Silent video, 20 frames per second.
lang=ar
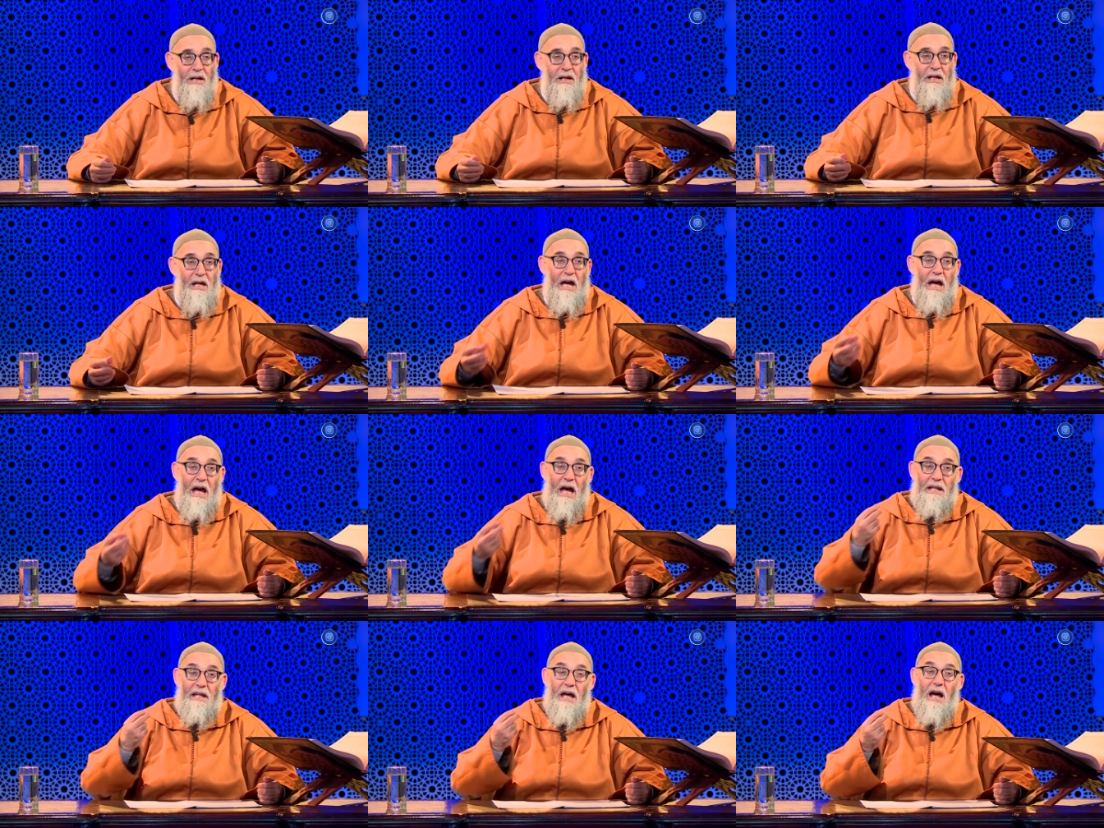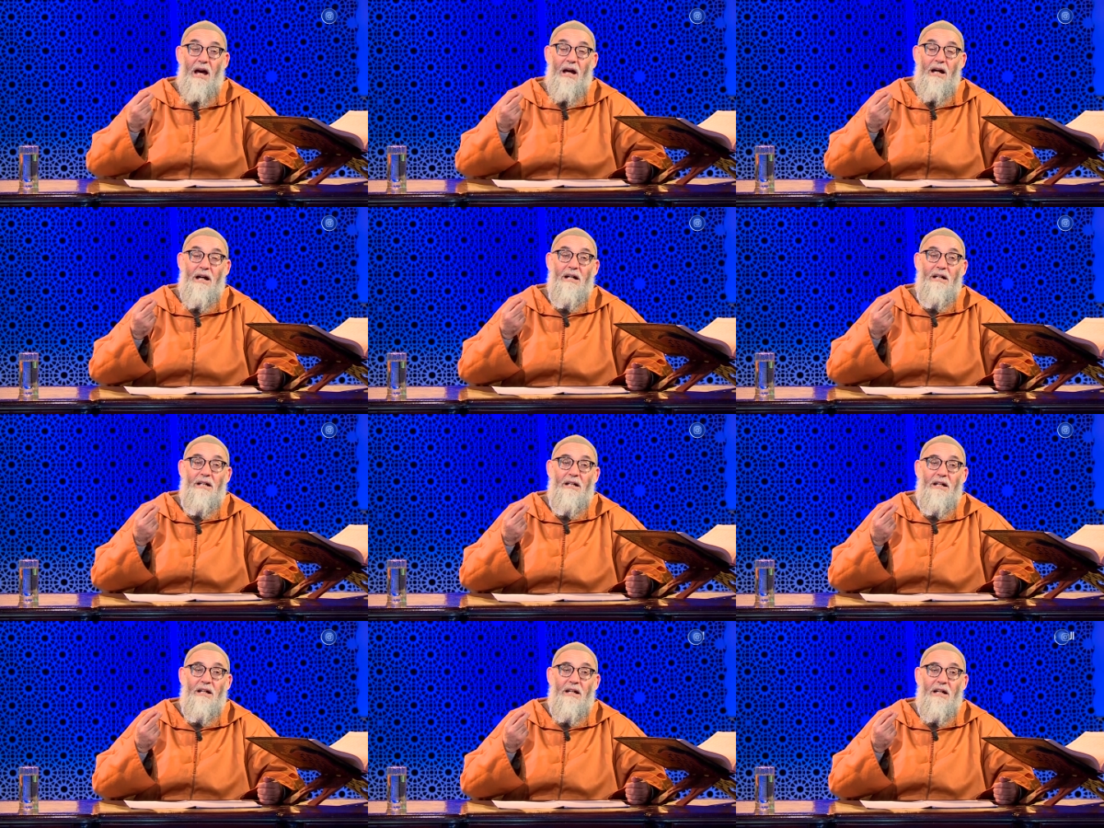كان
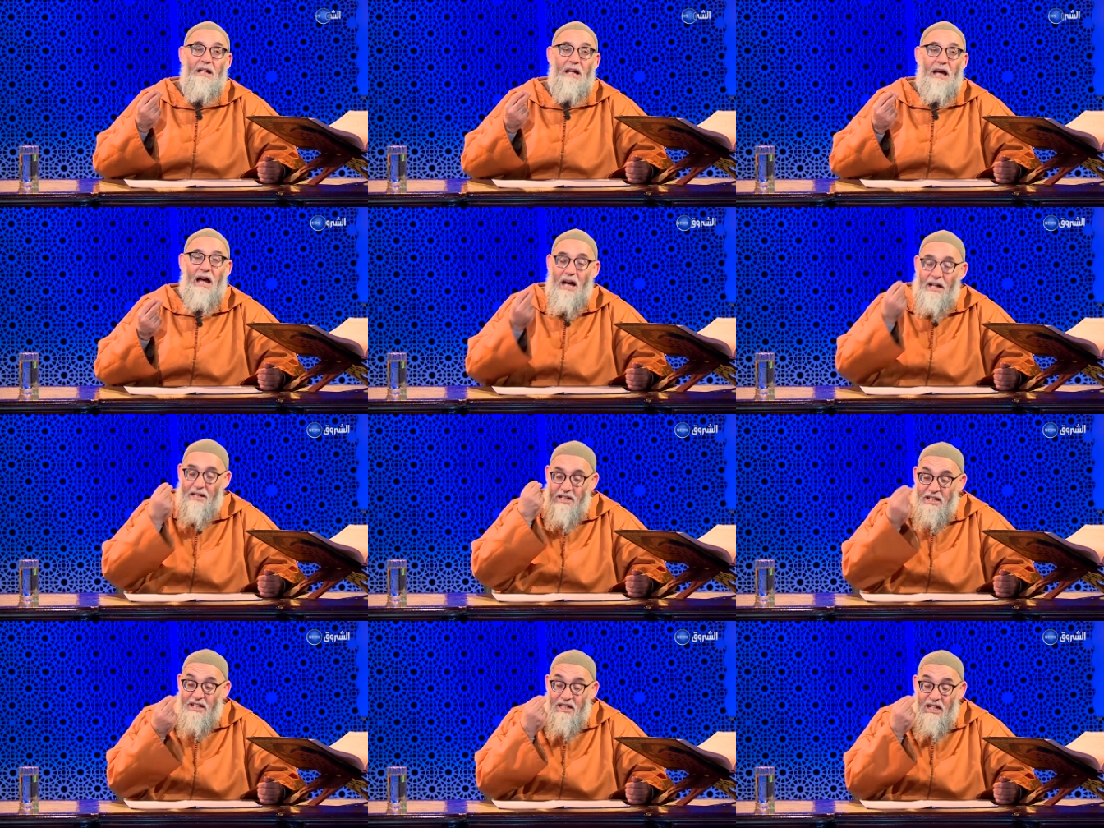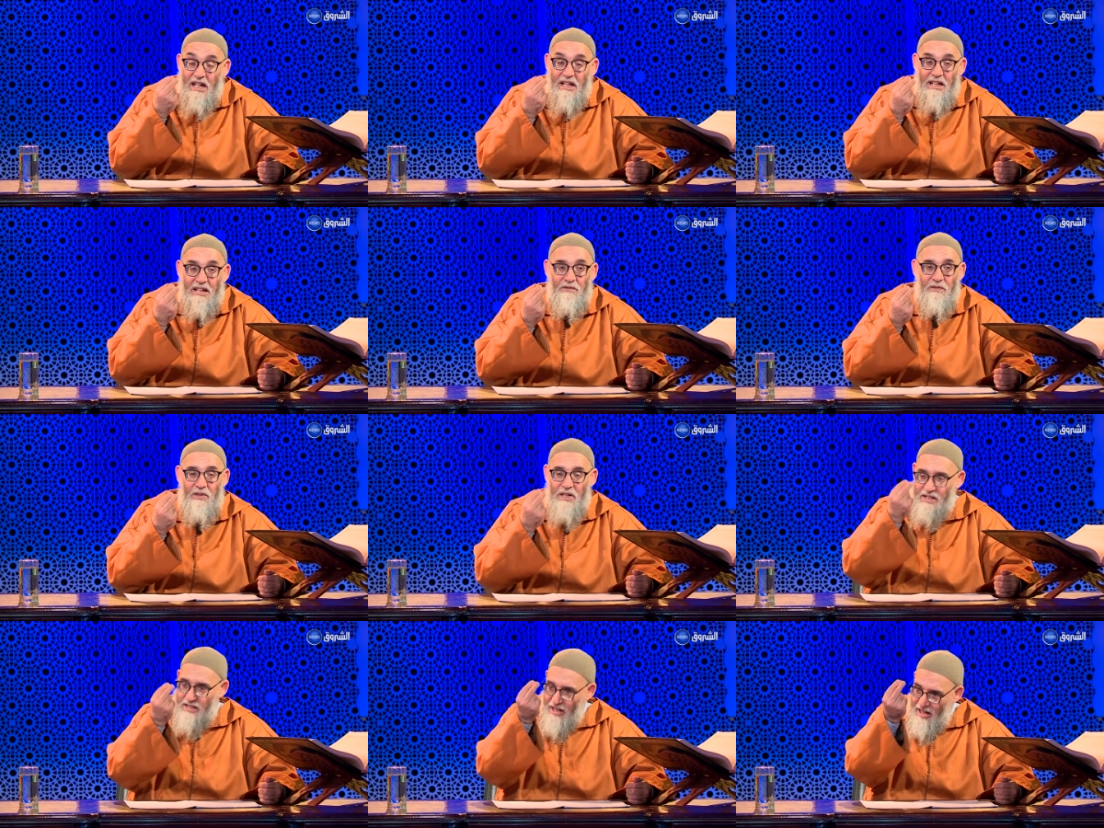حييا
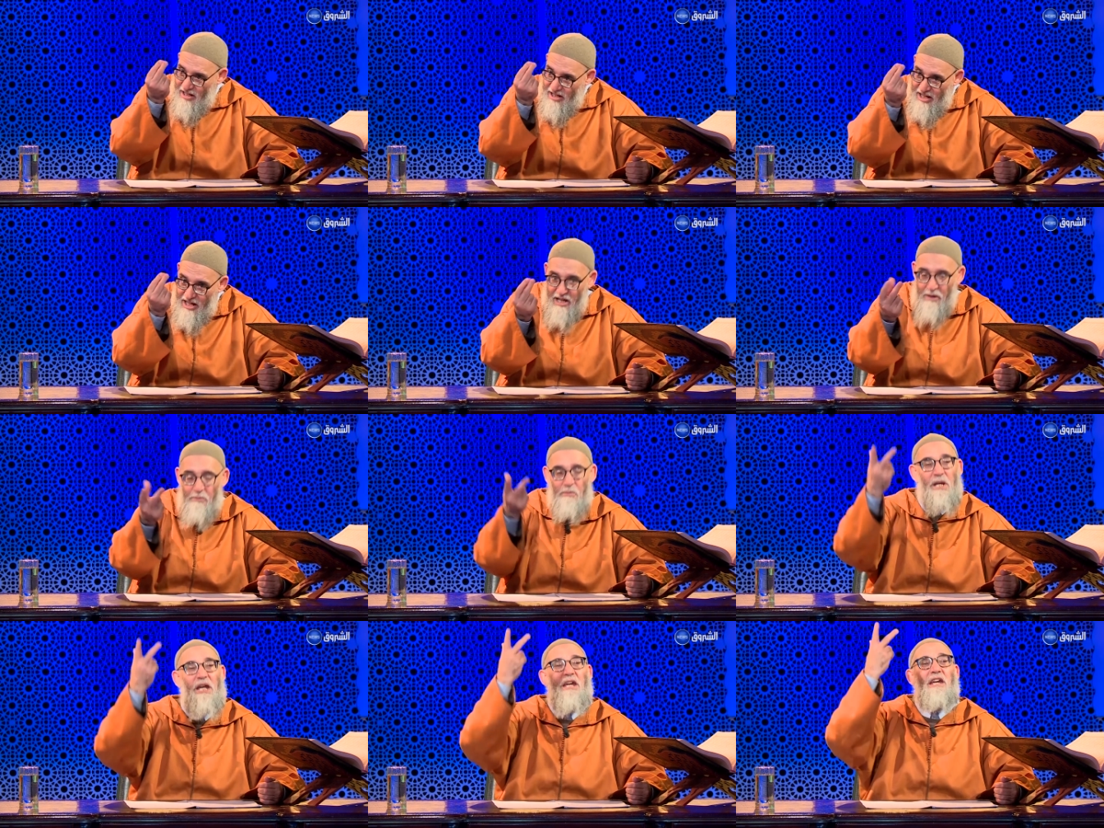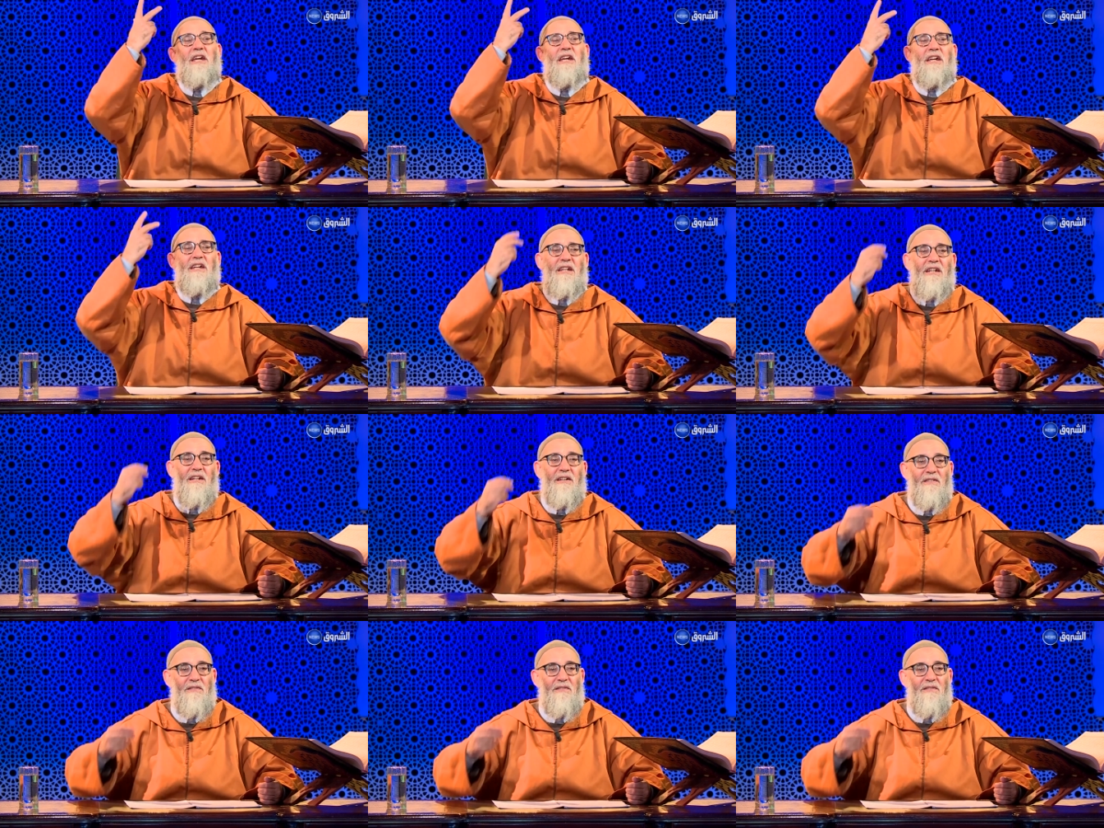في تعليمه